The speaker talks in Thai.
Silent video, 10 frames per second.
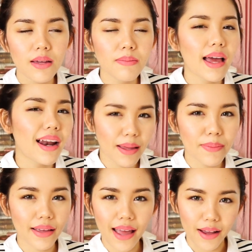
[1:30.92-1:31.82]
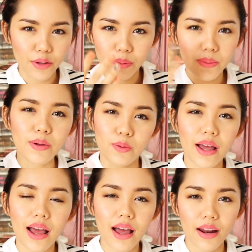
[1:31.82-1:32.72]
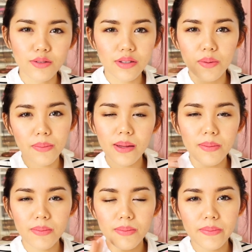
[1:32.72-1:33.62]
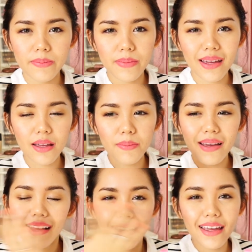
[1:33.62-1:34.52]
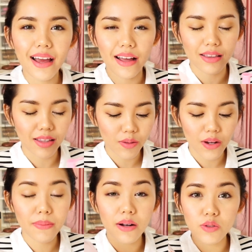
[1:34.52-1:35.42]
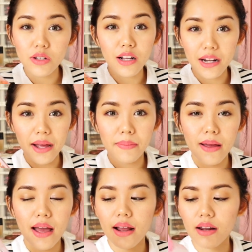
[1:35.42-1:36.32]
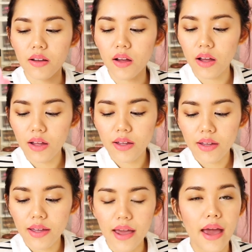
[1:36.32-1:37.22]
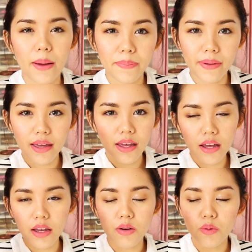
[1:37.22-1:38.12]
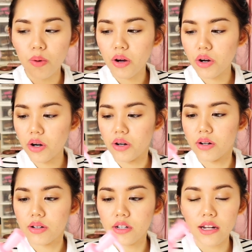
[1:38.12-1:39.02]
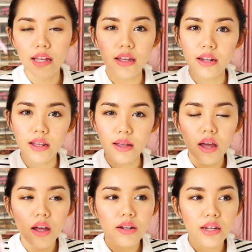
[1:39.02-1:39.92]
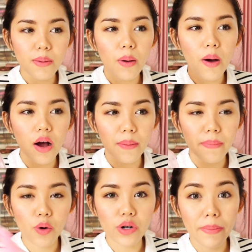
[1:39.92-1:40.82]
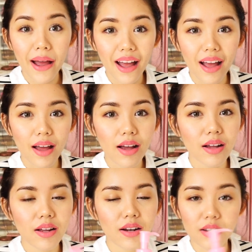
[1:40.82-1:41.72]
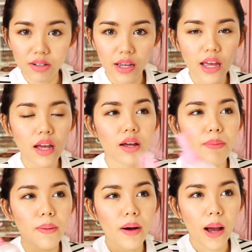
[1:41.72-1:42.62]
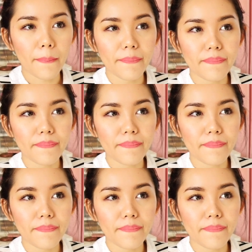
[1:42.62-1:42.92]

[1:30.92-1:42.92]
มีอะไรบางอย่างอยู่บนผิวหน้ารู้สึกว่าไม่เกลี้ยงอะแต่ตัวนี้มันรู้สึกเกลี้ยงมากแล้วก็แฮปปี้เวอร์คือดีพอๆกับไบโอเดอร์มาเลยพอๆกับ